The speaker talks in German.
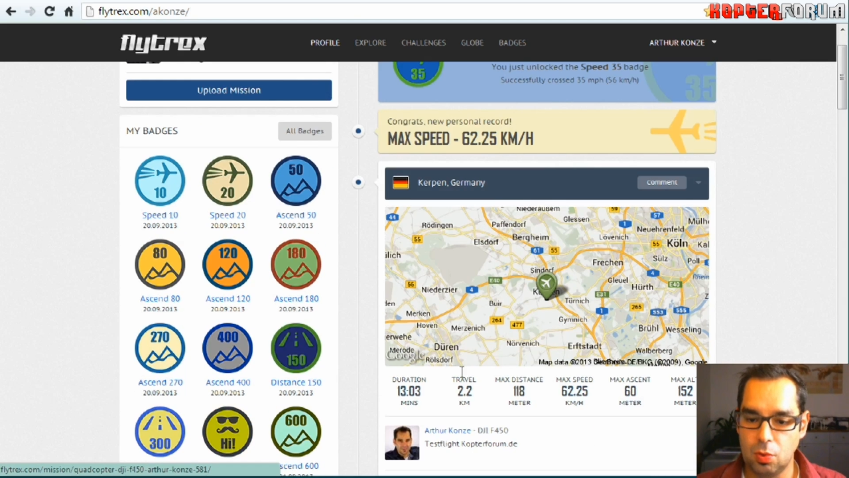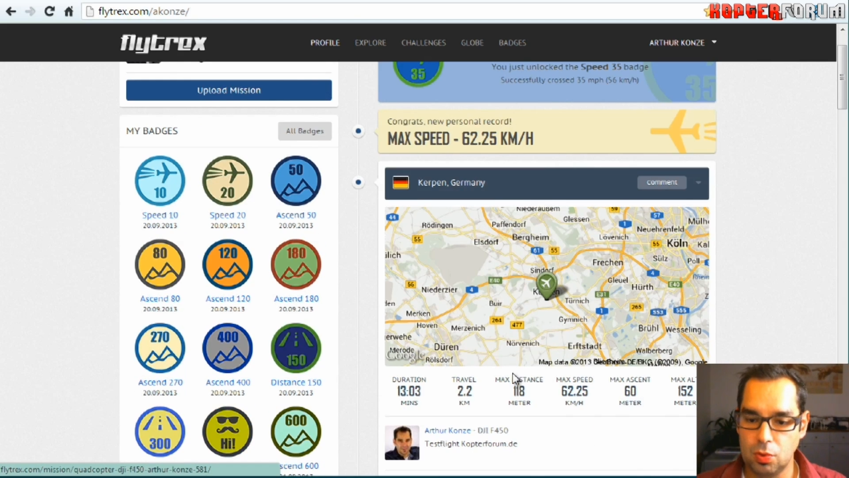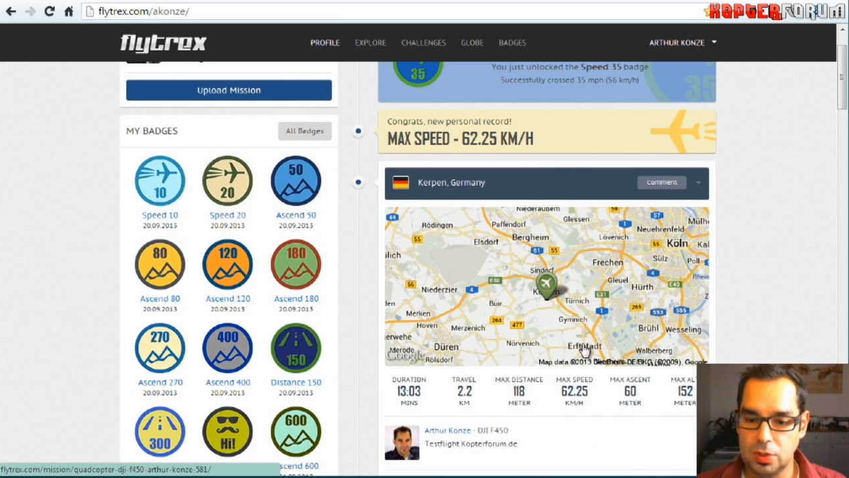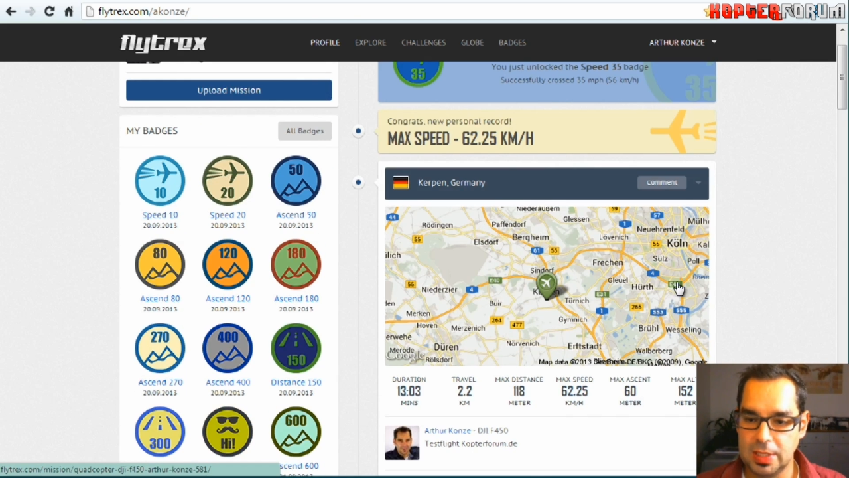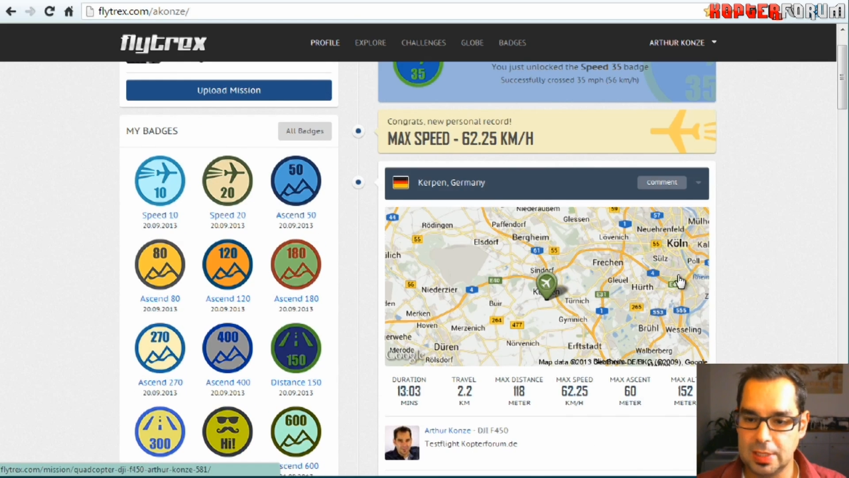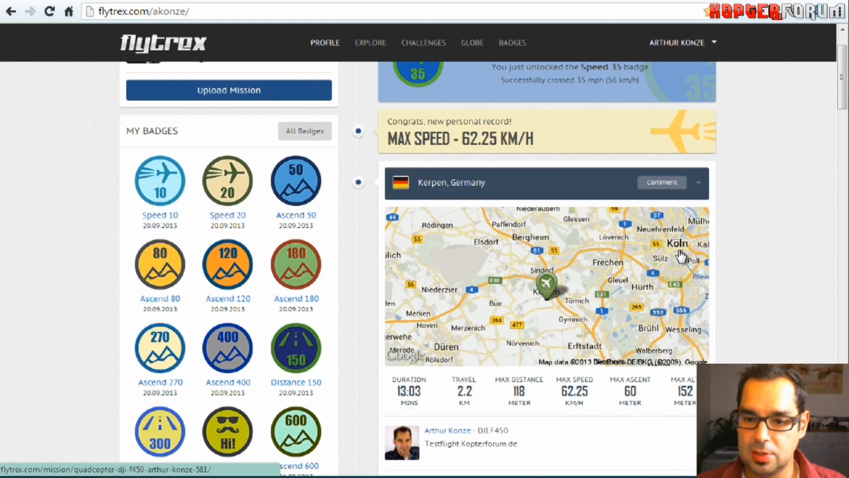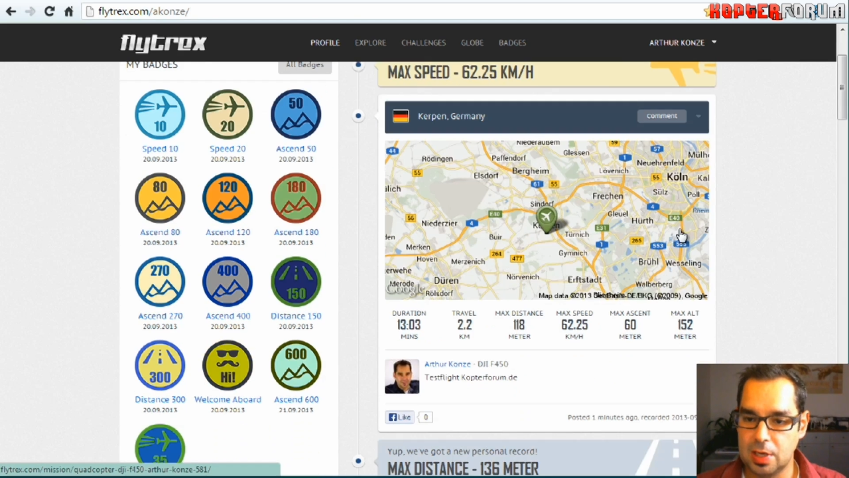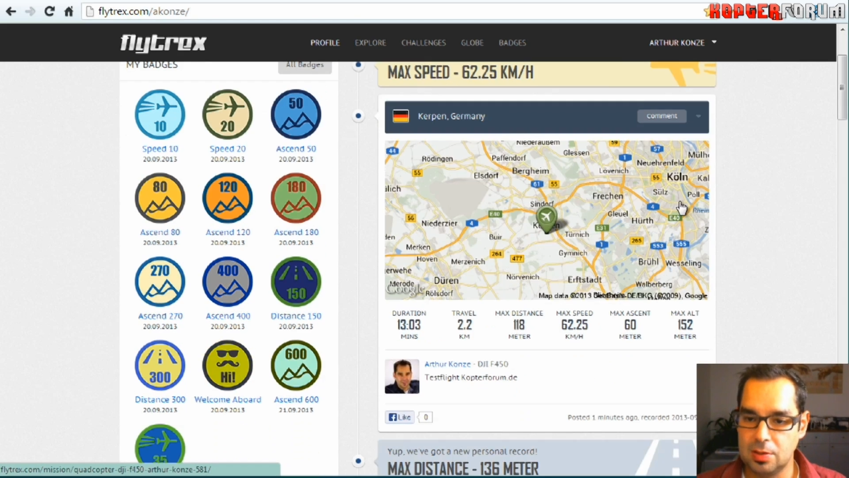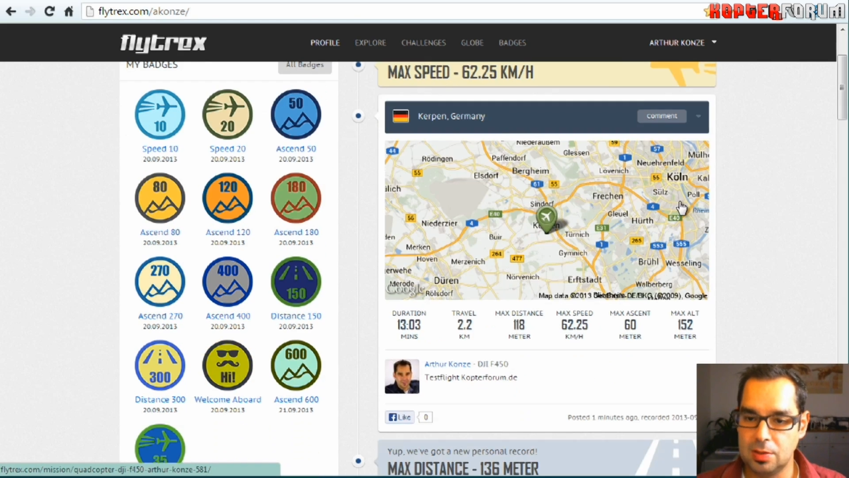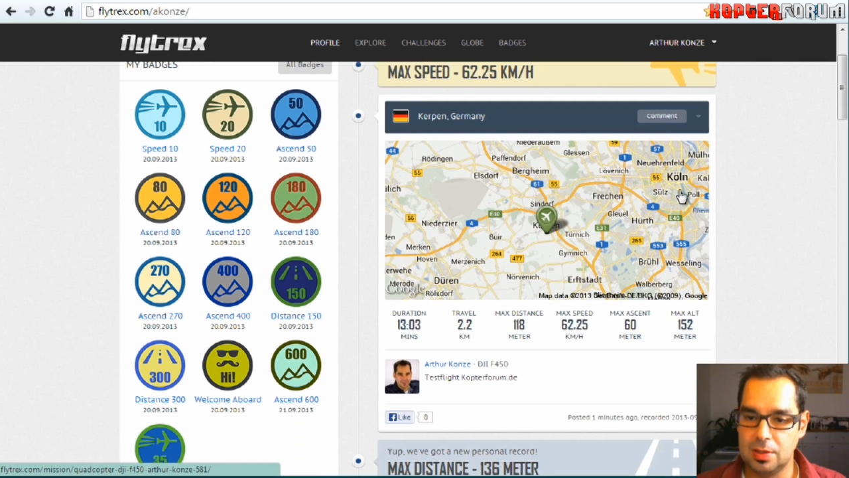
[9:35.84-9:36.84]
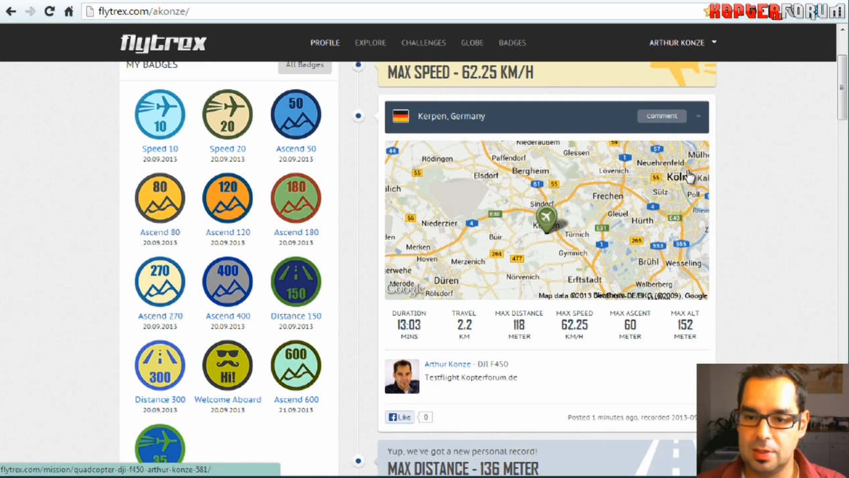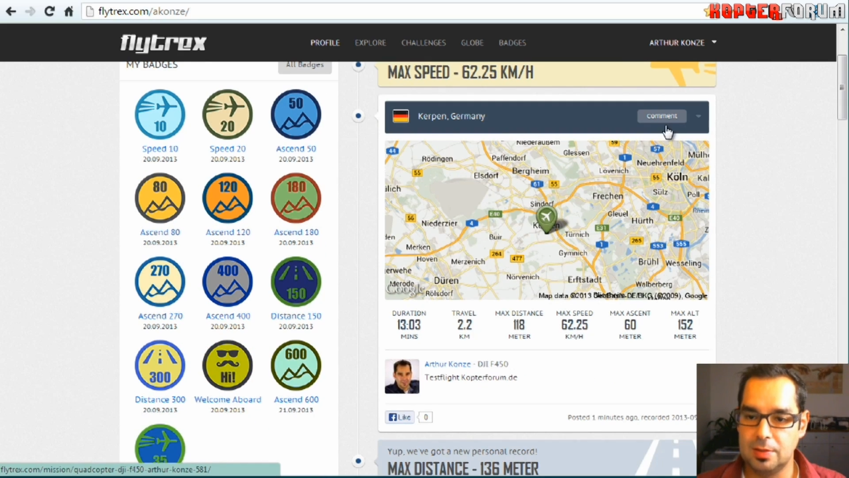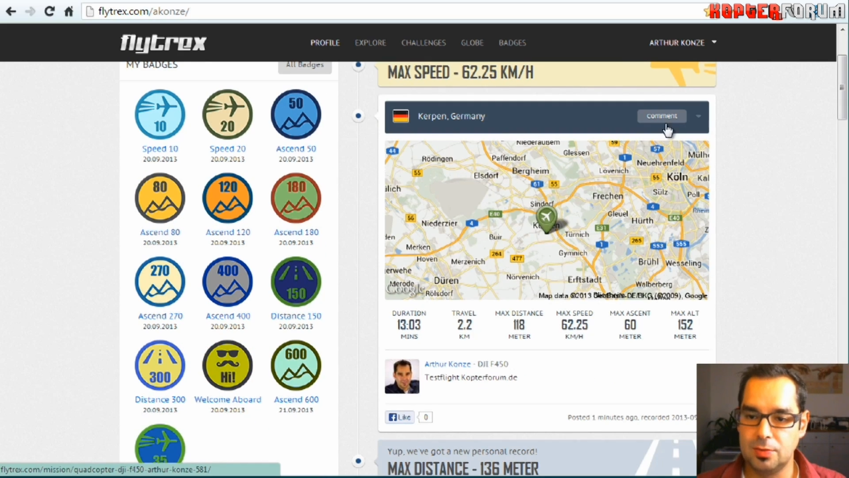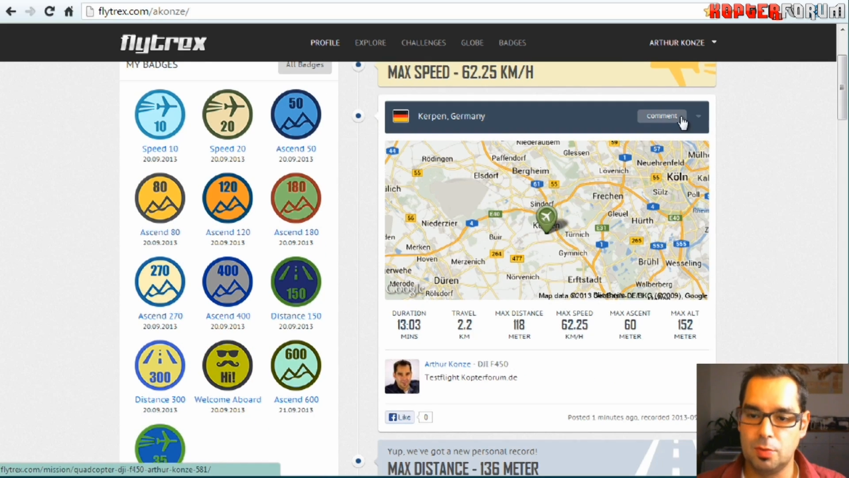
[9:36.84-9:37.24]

Und jetzt kann äh,